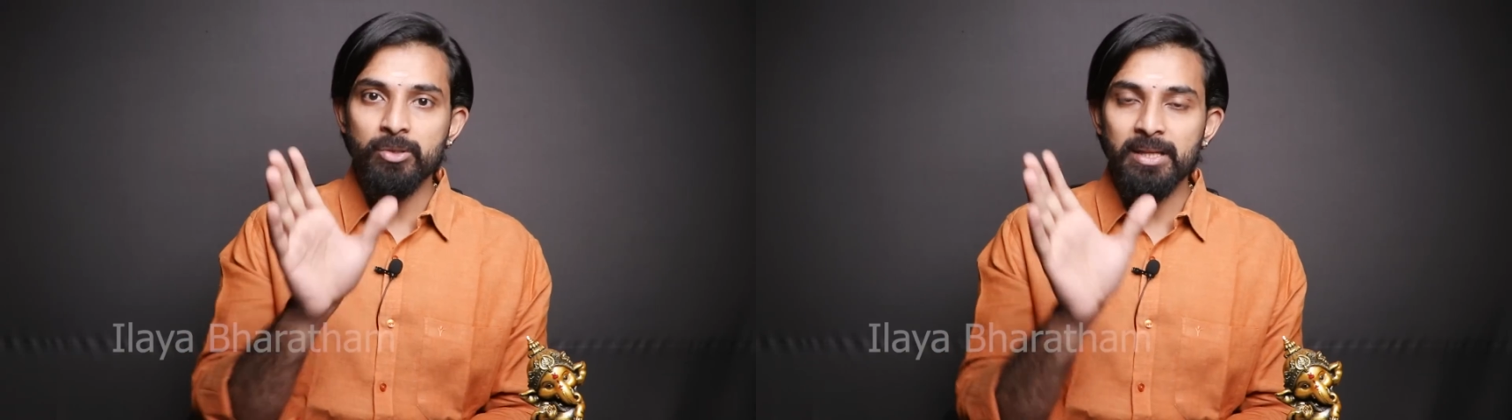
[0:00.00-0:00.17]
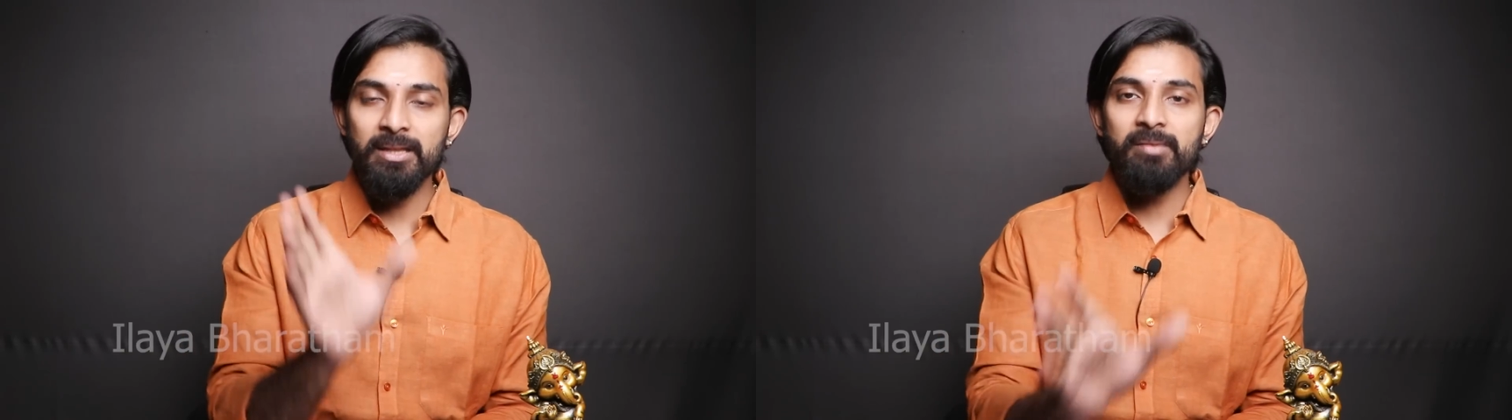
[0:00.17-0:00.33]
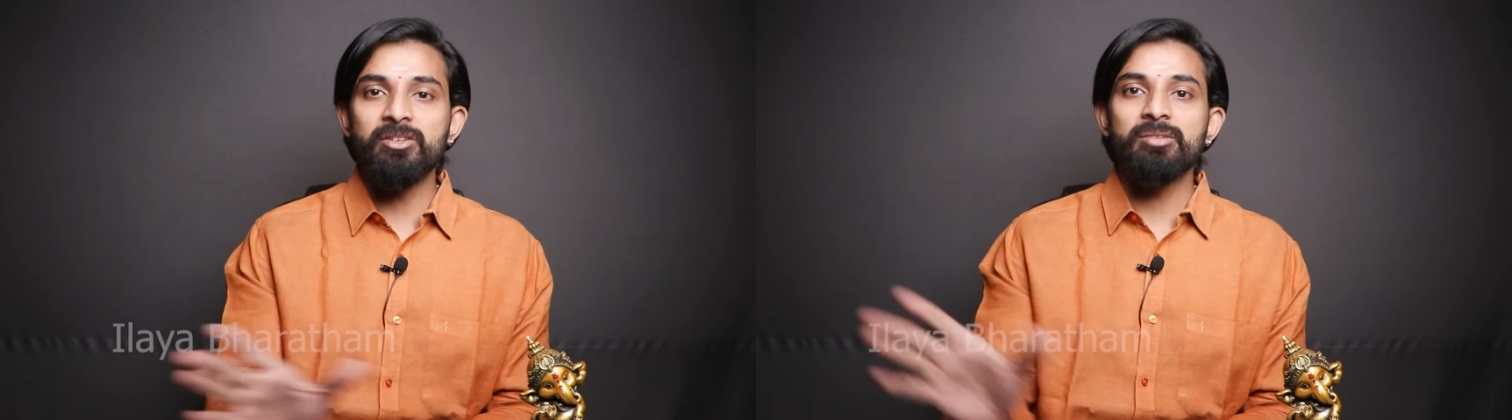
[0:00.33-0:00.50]
ஸோ
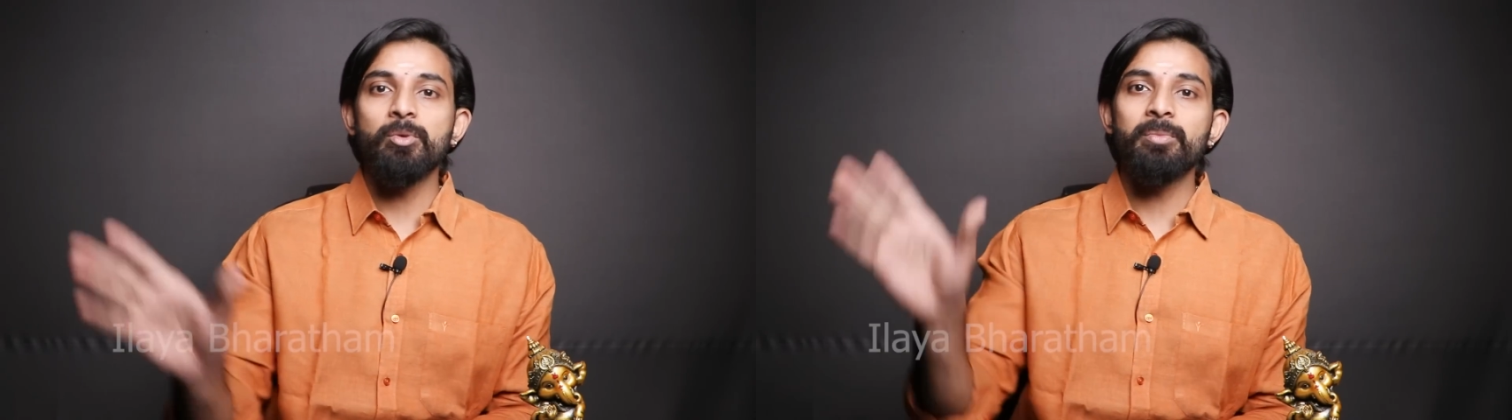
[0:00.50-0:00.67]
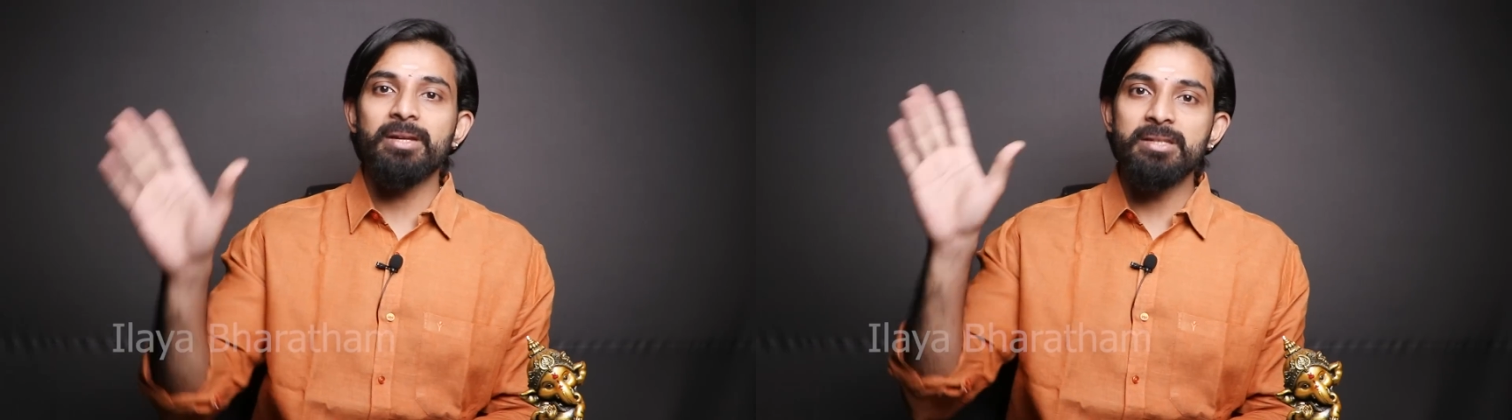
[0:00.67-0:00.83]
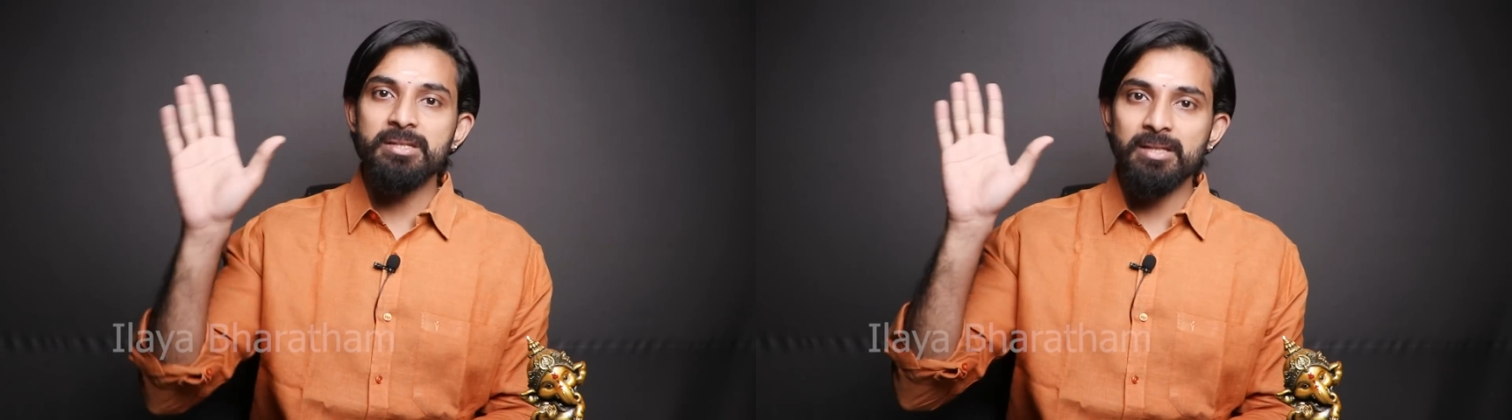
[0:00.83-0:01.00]
இந்த
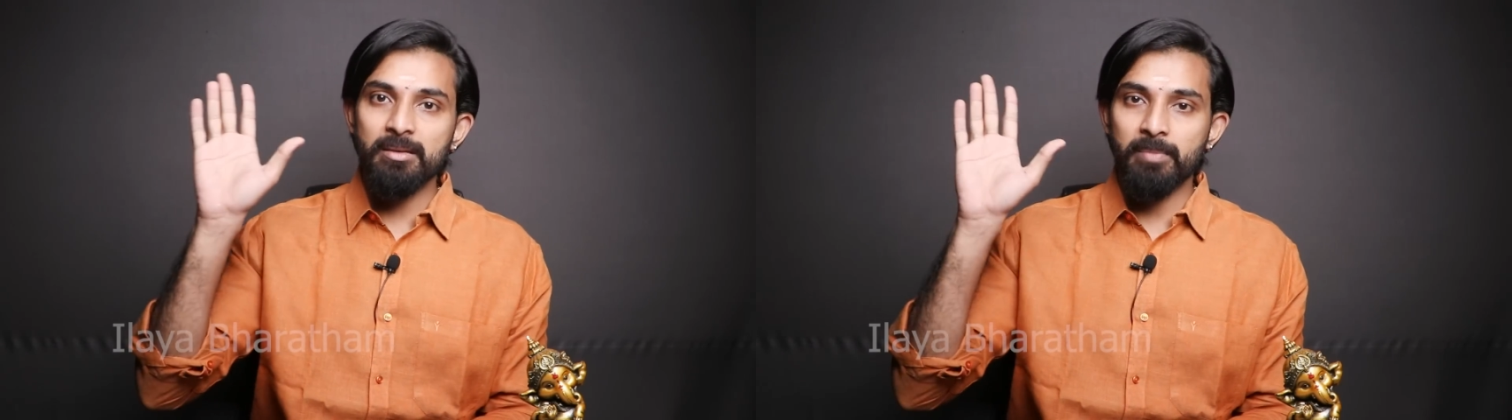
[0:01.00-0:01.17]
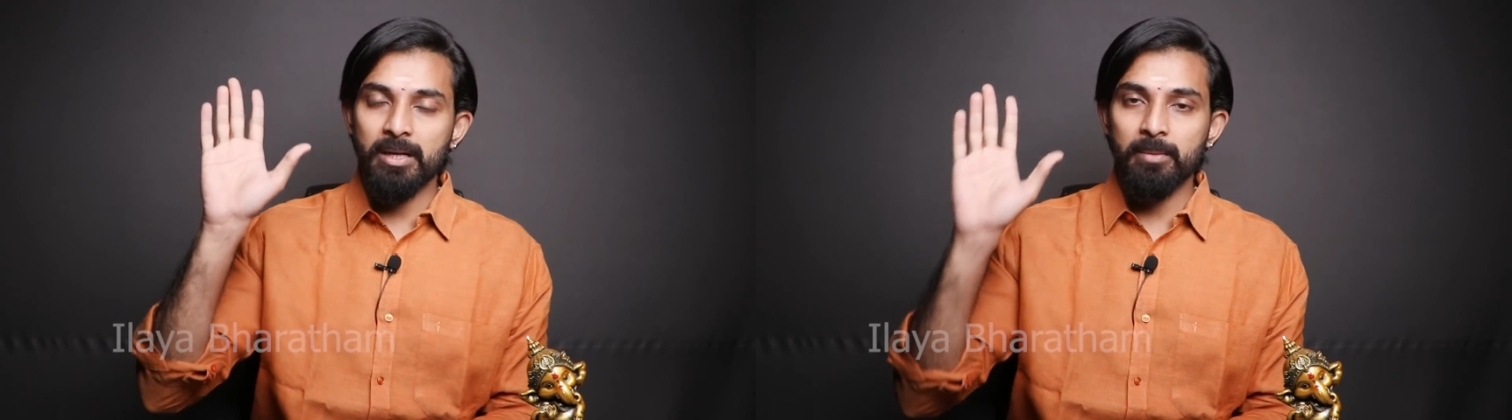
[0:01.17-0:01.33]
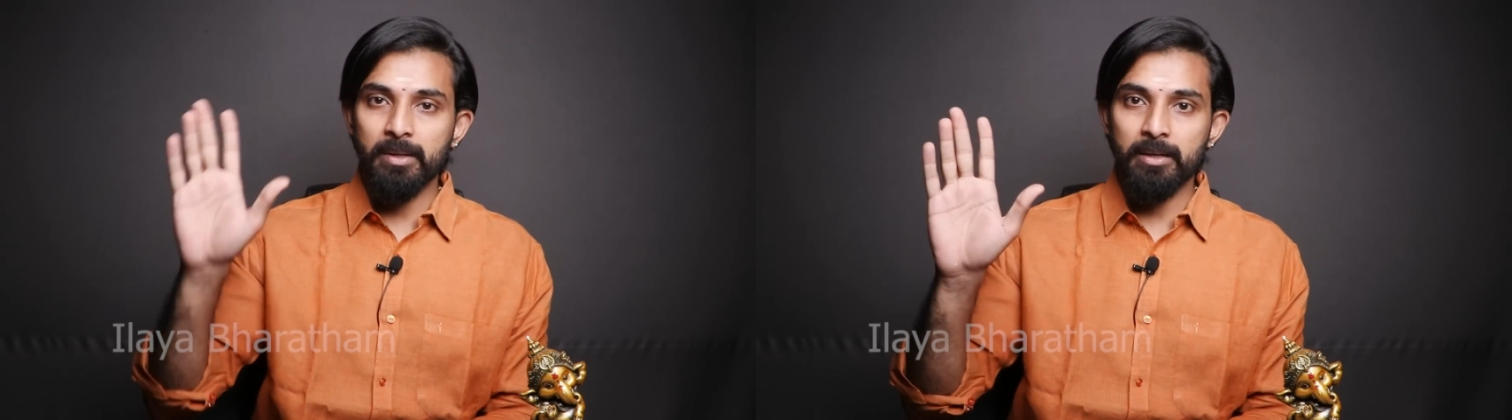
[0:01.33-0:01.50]
விஷயமும் ரெஜிஸ்டர்
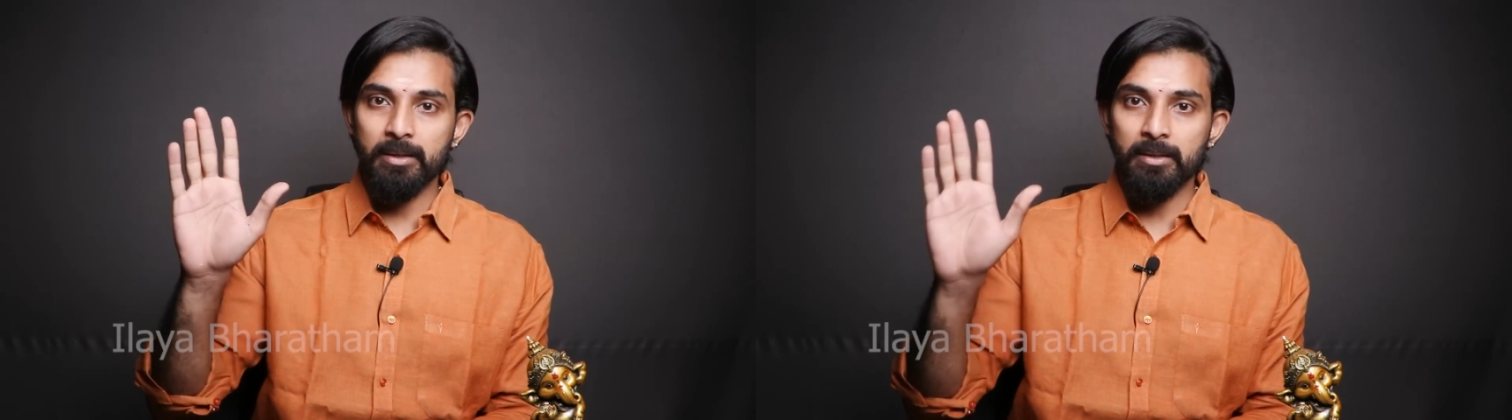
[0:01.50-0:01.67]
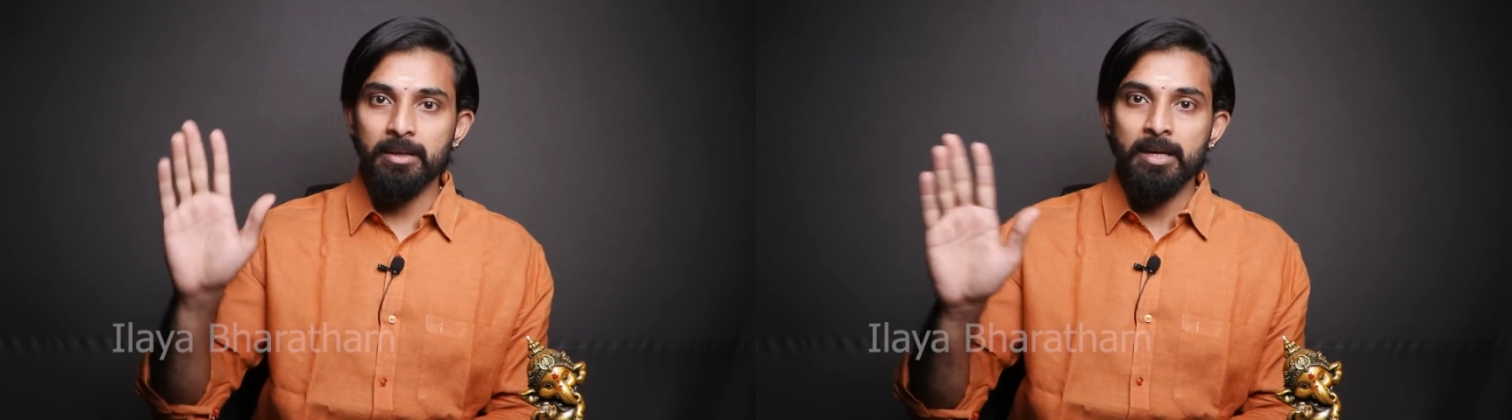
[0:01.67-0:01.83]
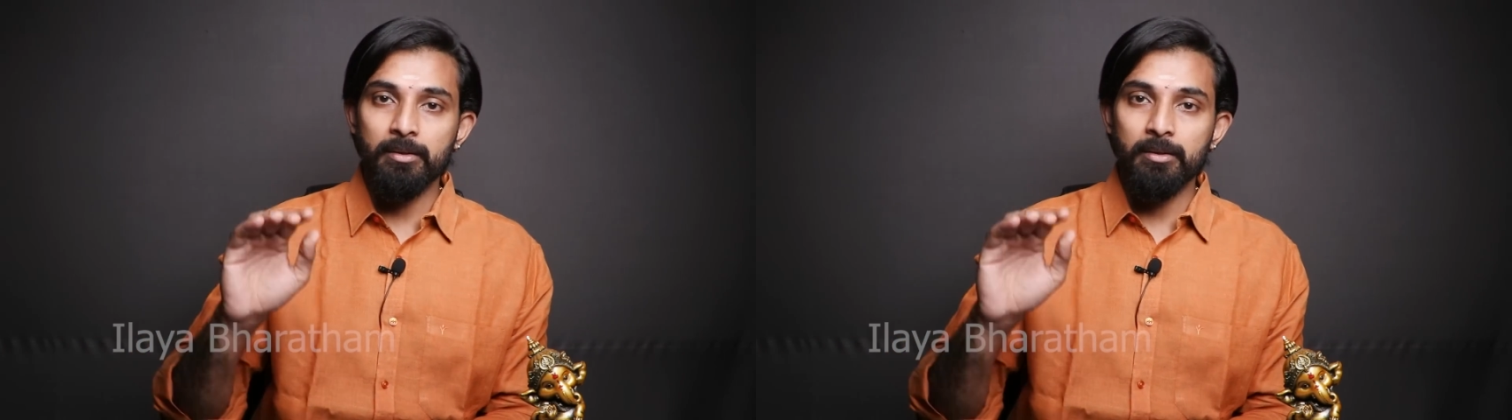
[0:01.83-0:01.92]
பண்ணப்பட்டிருக்கு